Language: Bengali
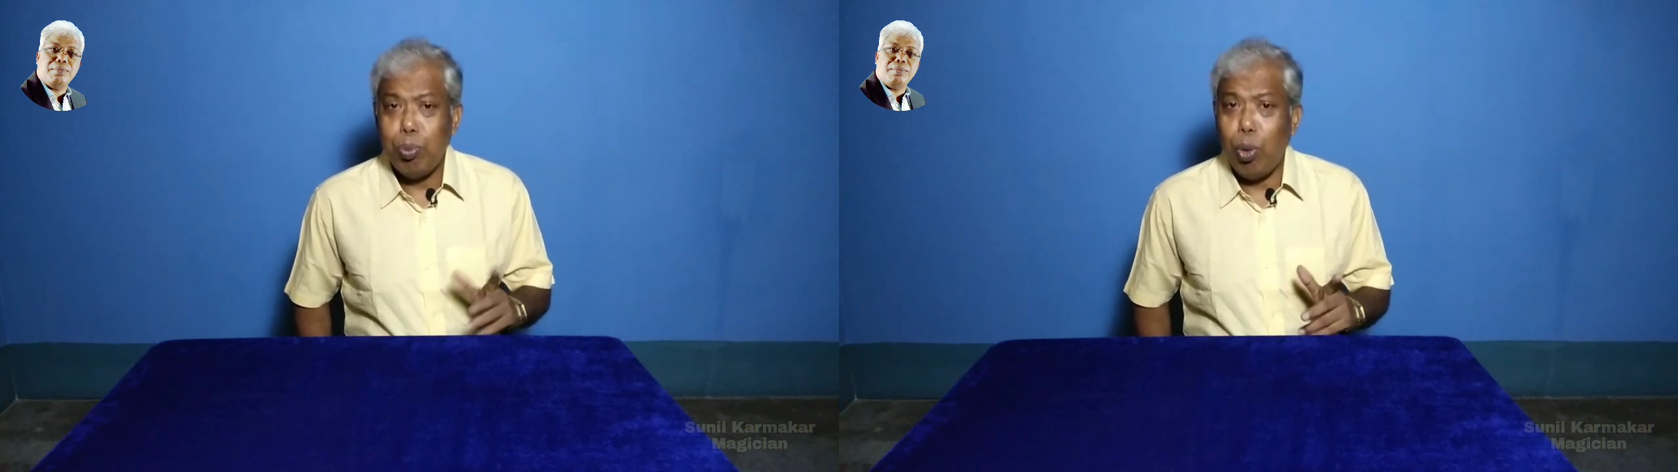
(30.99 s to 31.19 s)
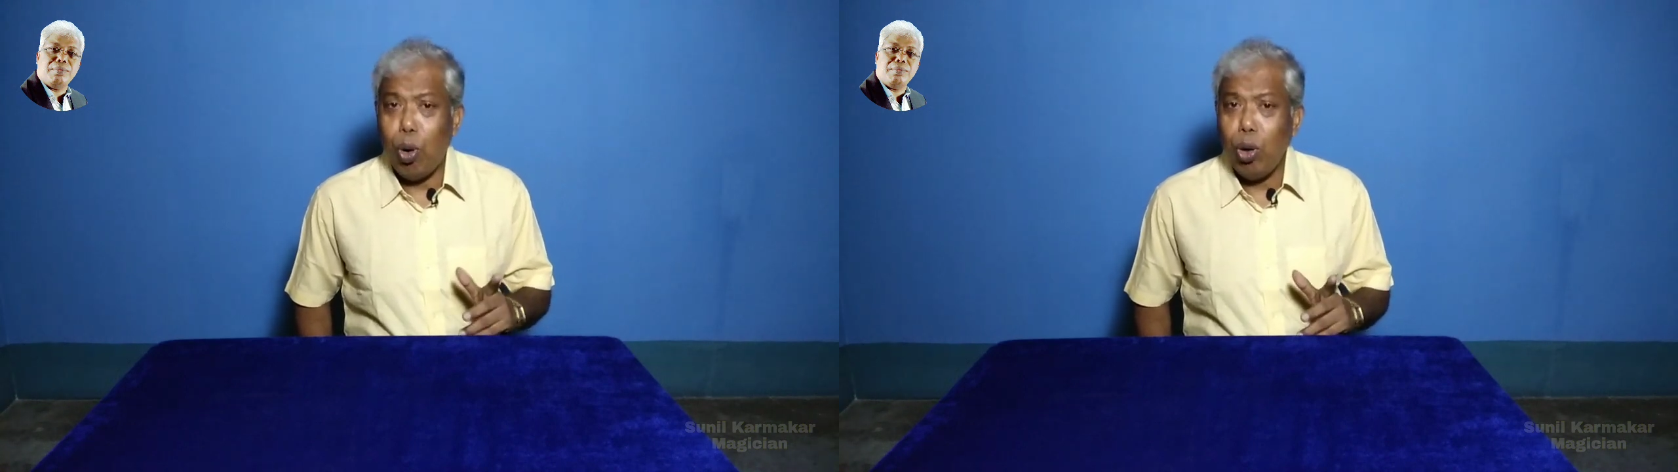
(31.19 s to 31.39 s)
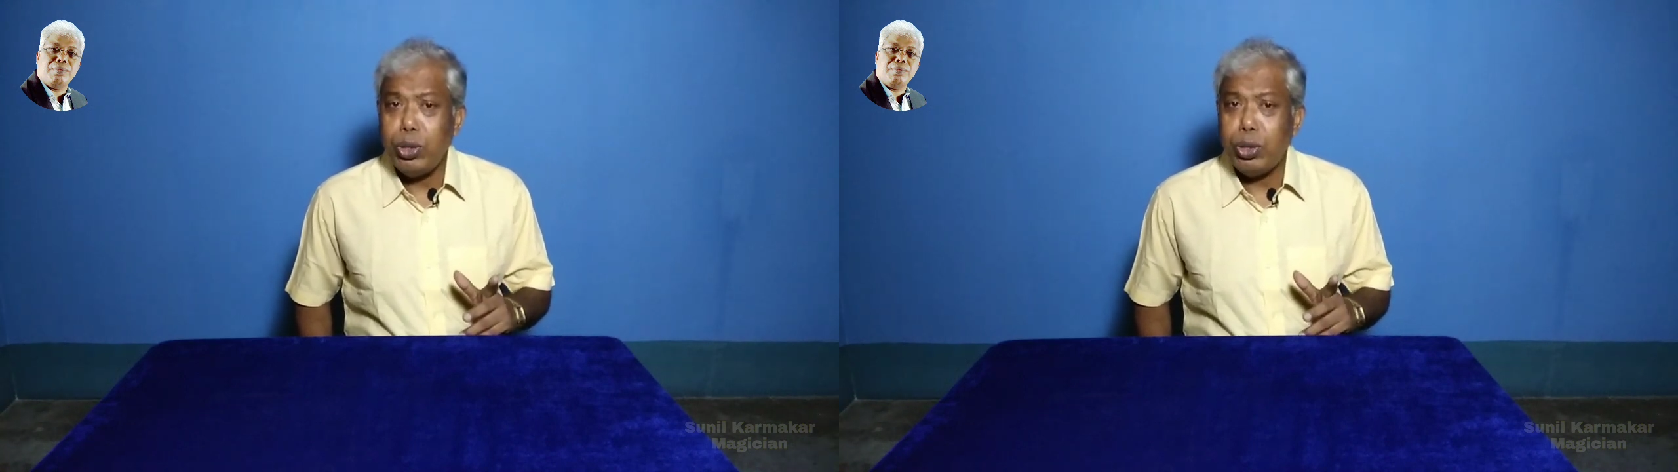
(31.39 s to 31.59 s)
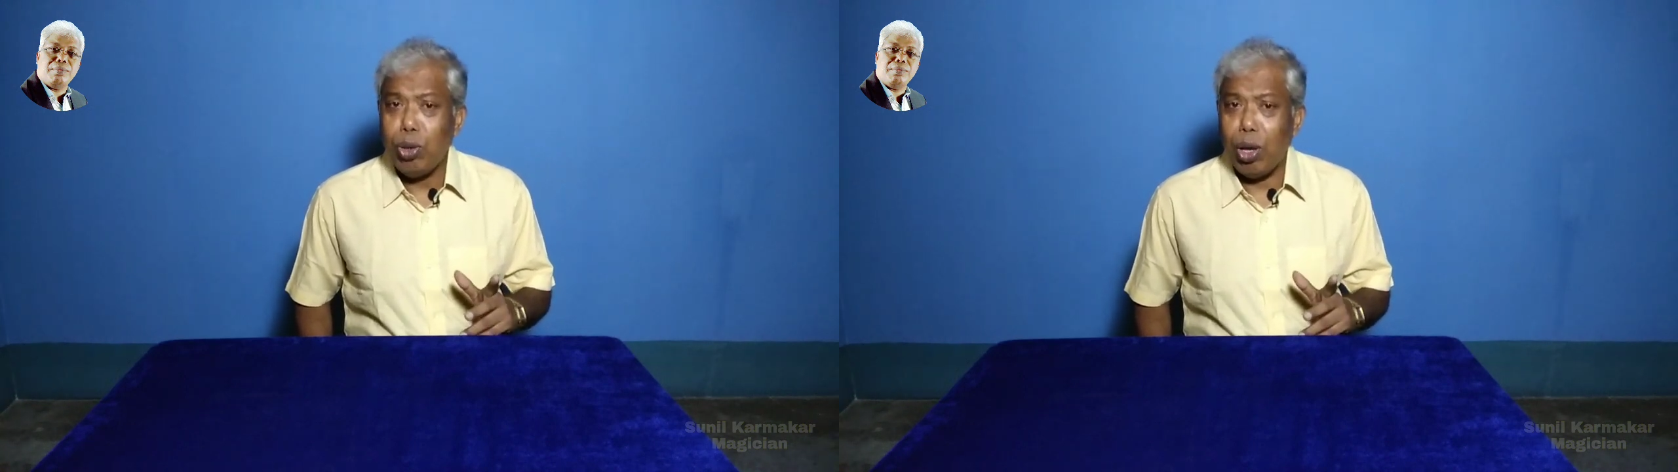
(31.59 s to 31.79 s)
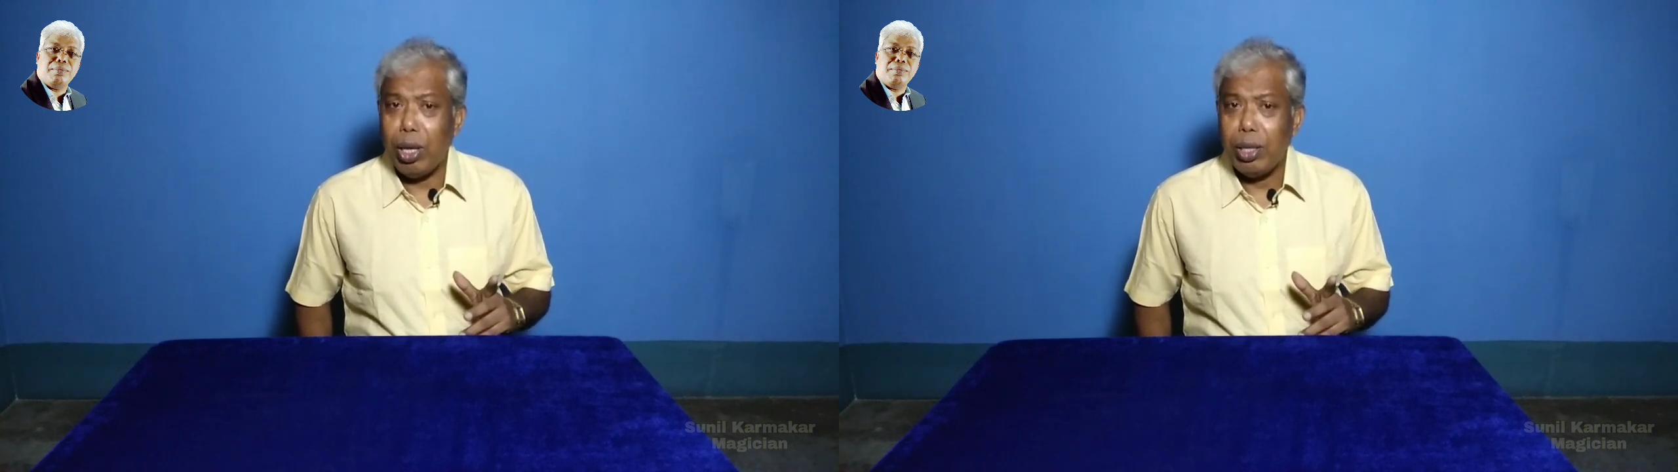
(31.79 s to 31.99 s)
বলস
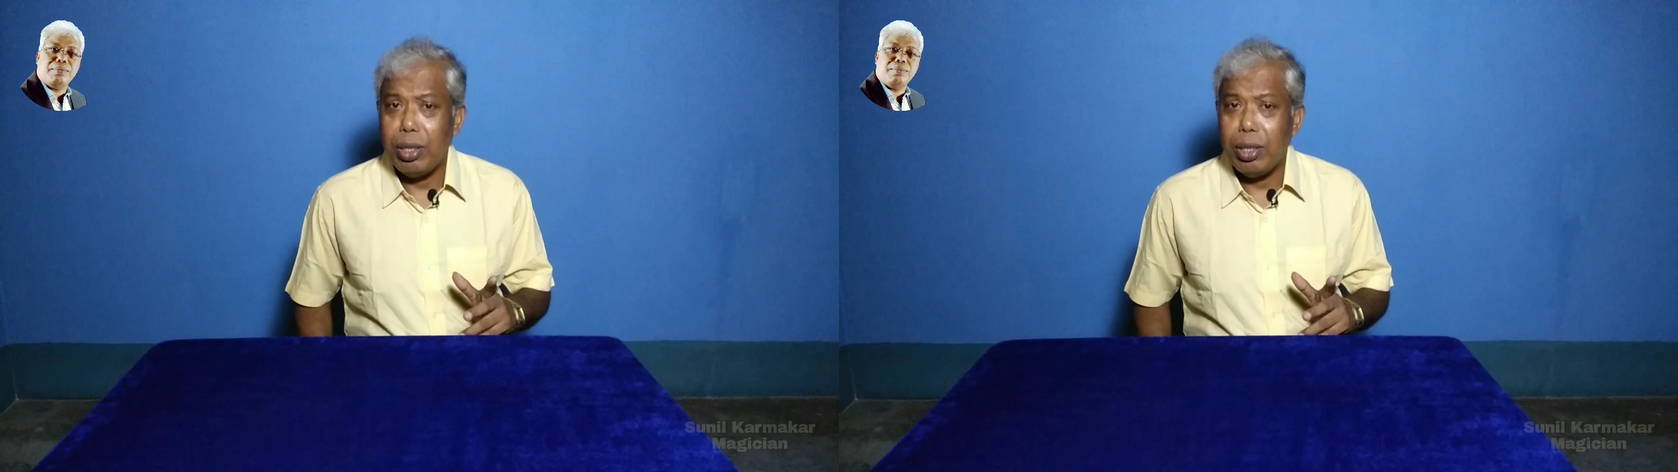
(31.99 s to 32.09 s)
নয়